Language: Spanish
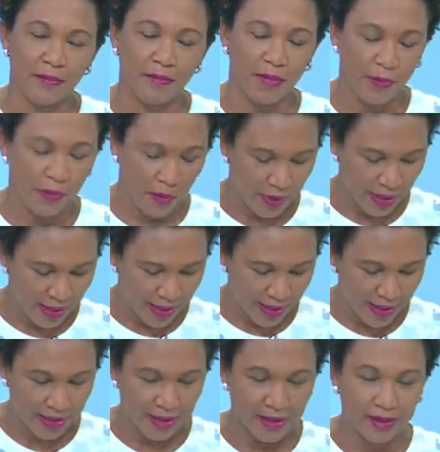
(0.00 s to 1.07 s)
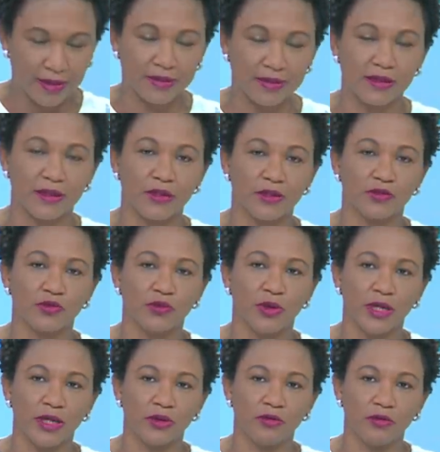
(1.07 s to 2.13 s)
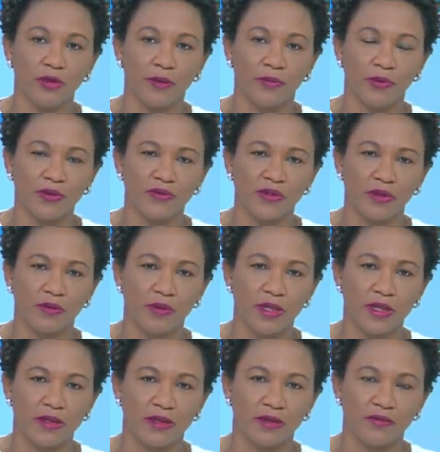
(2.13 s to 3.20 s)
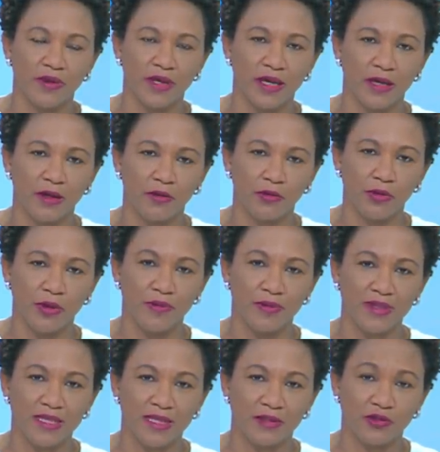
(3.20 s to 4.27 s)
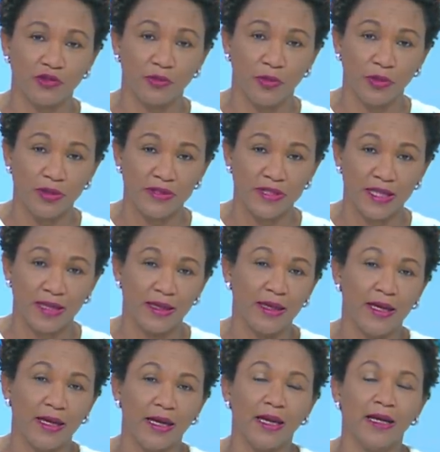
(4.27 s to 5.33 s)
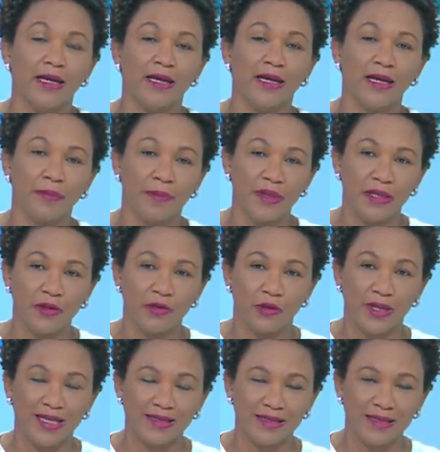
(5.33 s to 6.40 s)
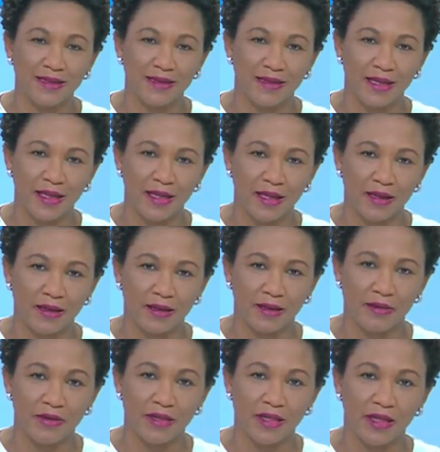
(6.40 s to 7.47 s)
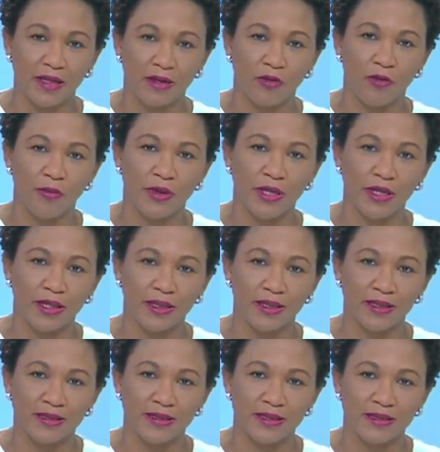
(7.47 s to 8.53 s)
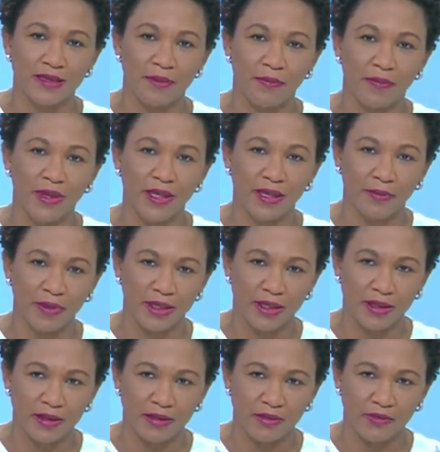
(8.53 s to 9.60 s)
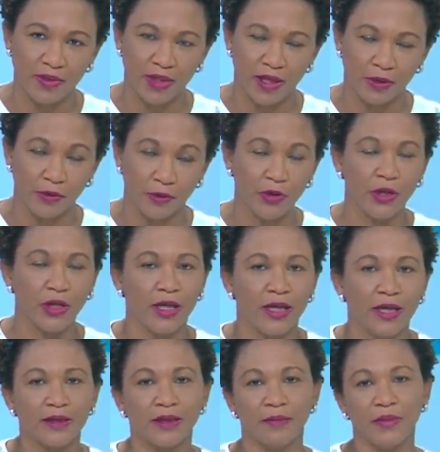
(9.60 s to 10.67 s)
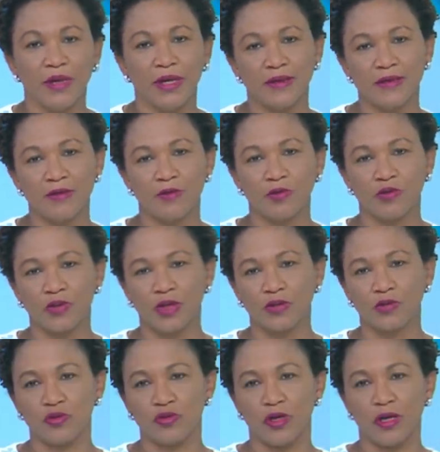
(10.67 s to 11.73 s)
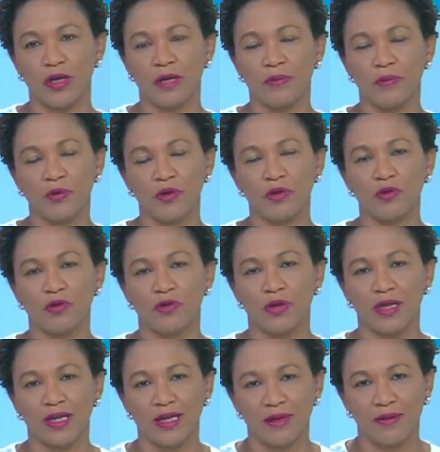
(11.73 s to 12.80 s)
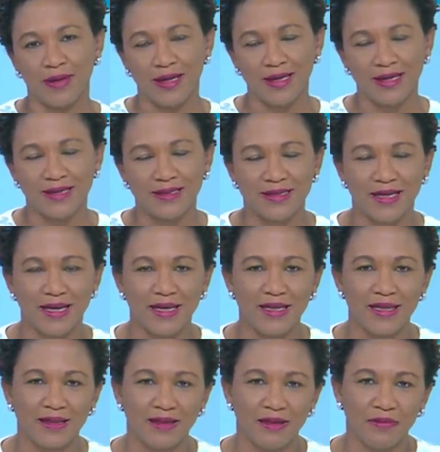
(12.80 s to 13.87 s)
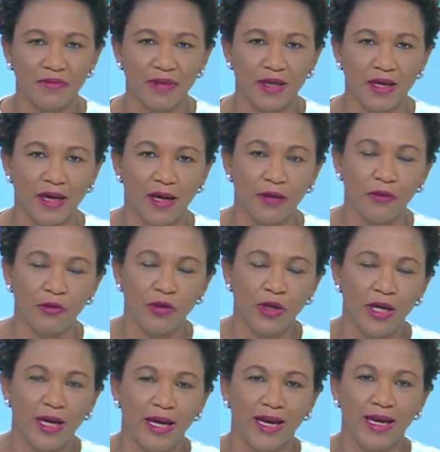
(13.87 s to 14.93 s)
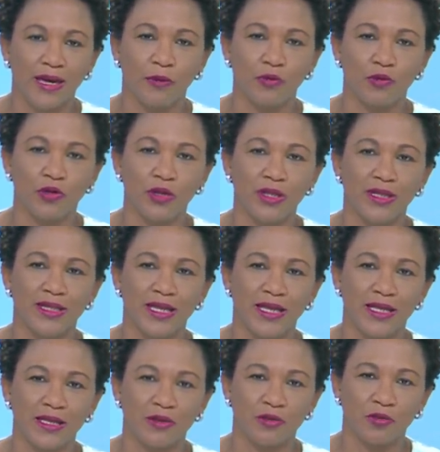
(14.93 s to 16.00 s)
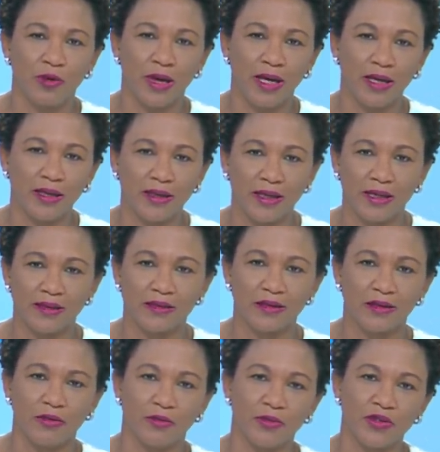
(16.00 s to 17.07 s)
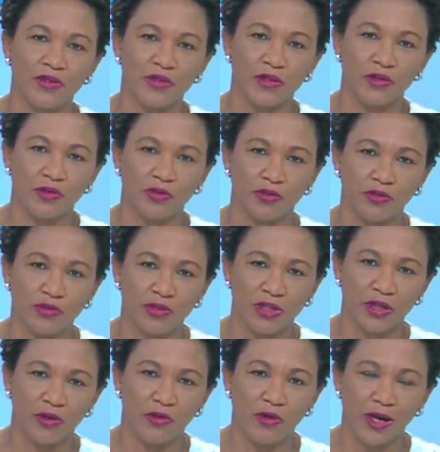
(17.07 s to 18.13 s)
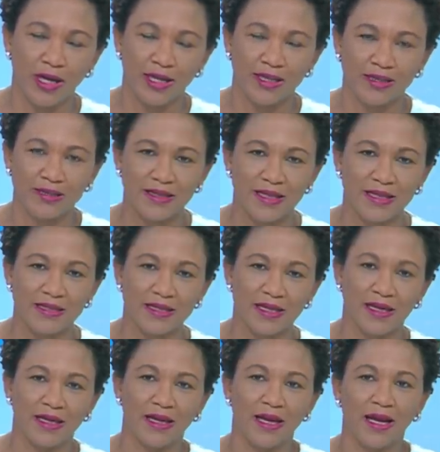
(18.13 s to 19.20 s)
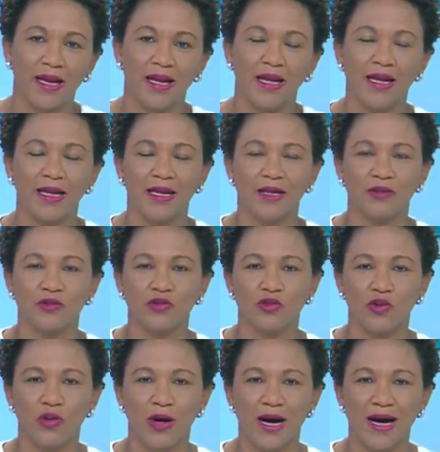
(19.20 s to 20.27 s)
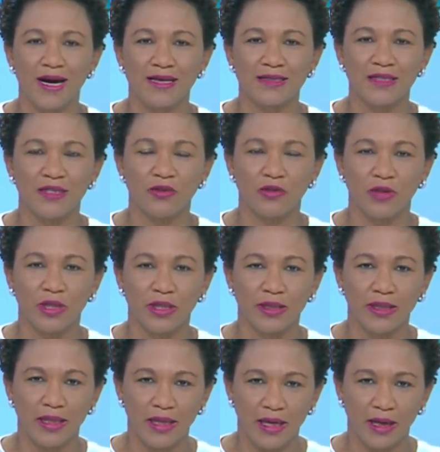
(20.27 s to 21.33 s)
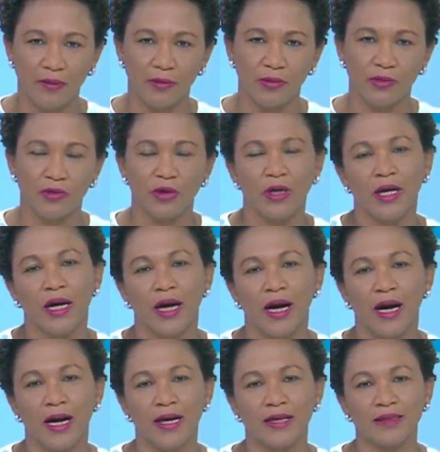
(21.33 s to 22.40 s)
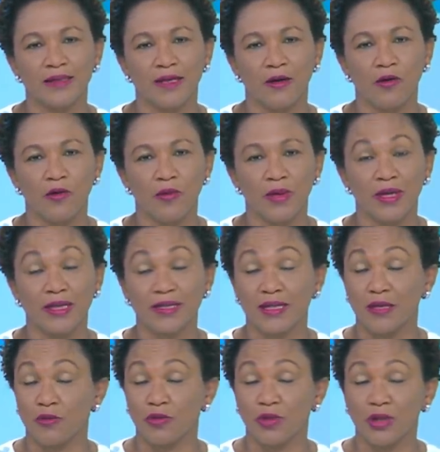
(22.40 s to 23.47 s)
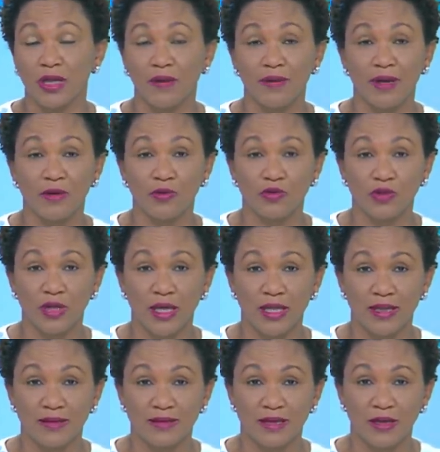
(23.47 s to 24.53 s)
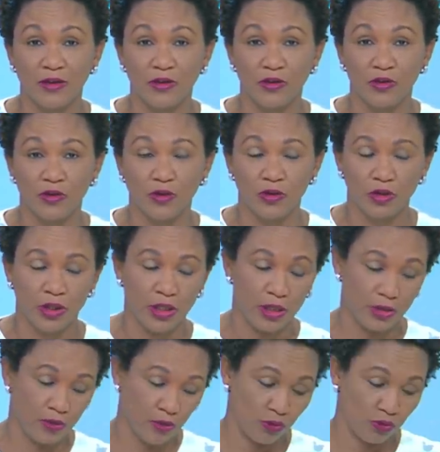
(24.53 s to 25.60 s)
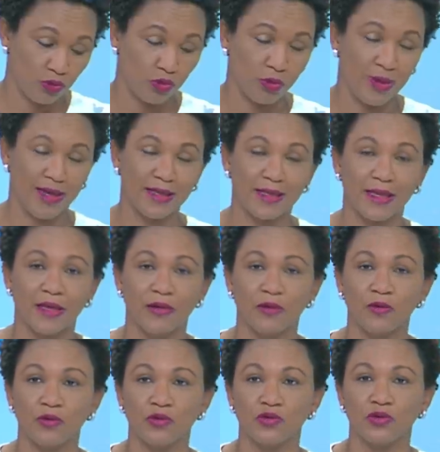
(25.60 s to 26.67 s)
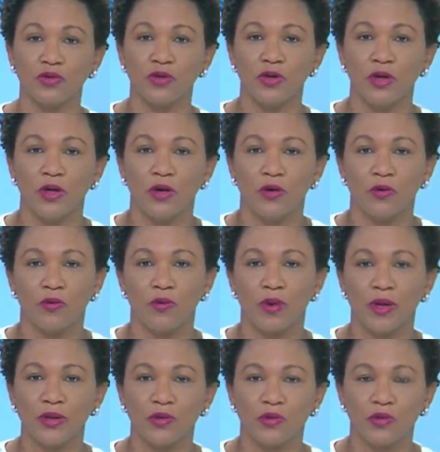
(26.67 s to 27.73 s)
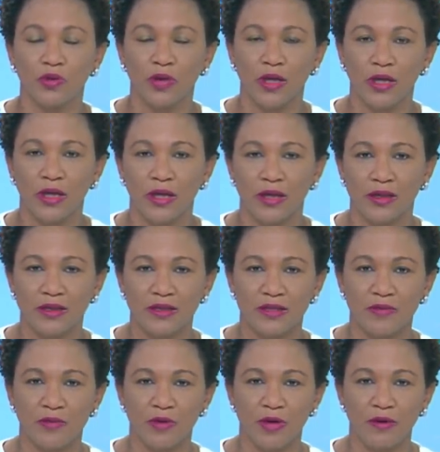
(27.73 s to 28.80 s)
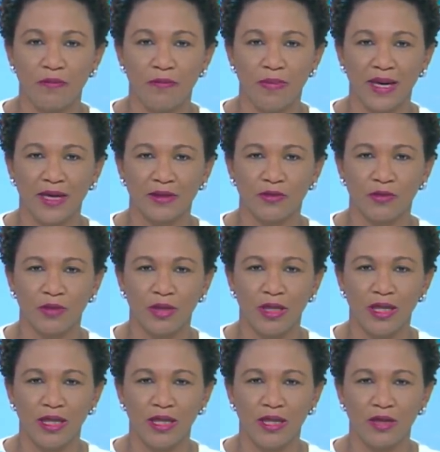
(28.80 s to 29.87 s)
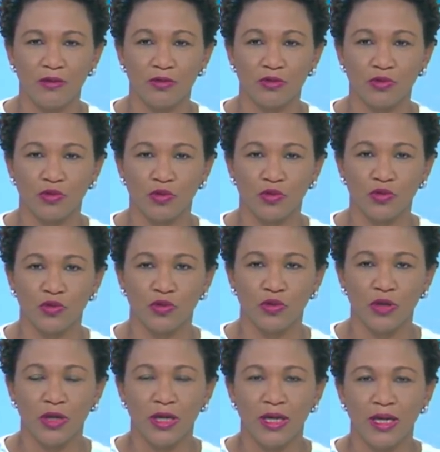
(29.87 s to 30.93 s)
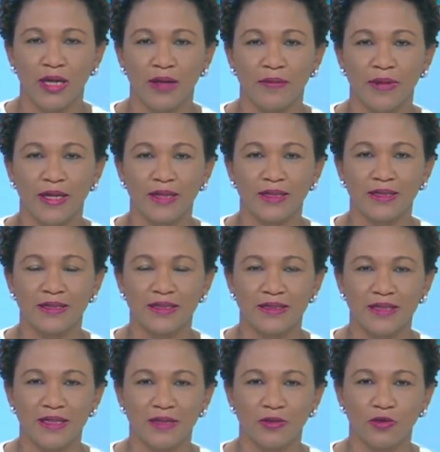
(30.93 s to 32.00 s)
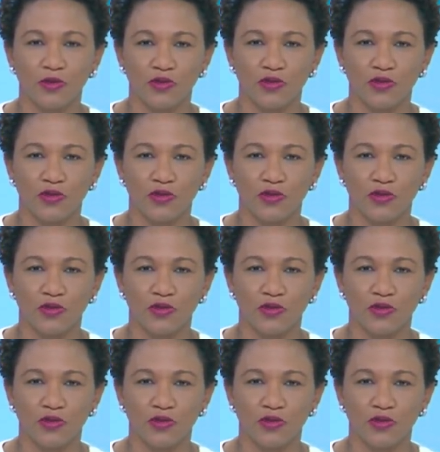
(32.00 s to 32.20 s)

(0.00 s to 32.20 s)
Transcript: Vamos a ver la cara de ese sujeto, la policía lo ha identificado, una investigación policial le ha pedido que se entregue, que evite inconvenientes, está plenamente identificado. También, según los datos que podido recabar, está identificado el autor intelectual de este homicidio. Llegó a la residencia, le lanzó ácido del diablo a esta joven que se encontraba acostada, salió eh, con su bata incluso cuando eh, recibió el impacto del líquido en su rostro el viernes hacían dos